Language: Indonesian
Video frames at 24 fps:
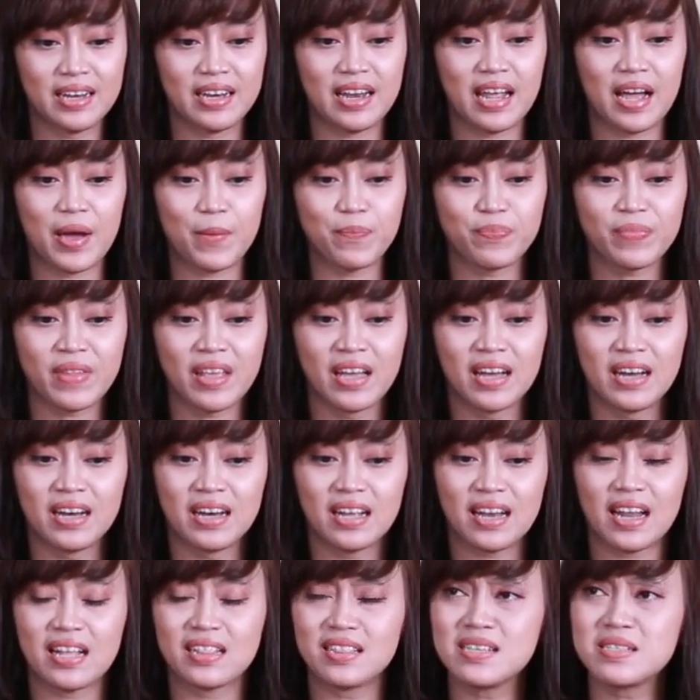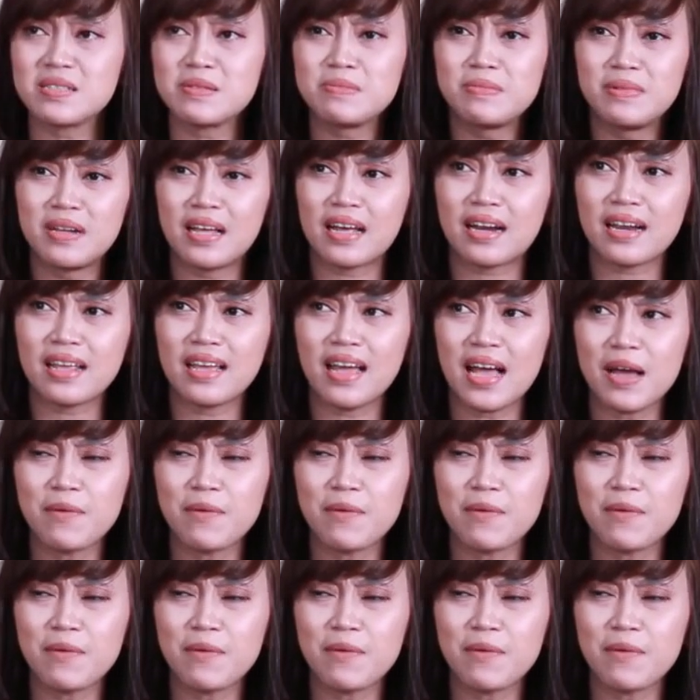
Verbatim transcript: Nah, lantas sebenarnya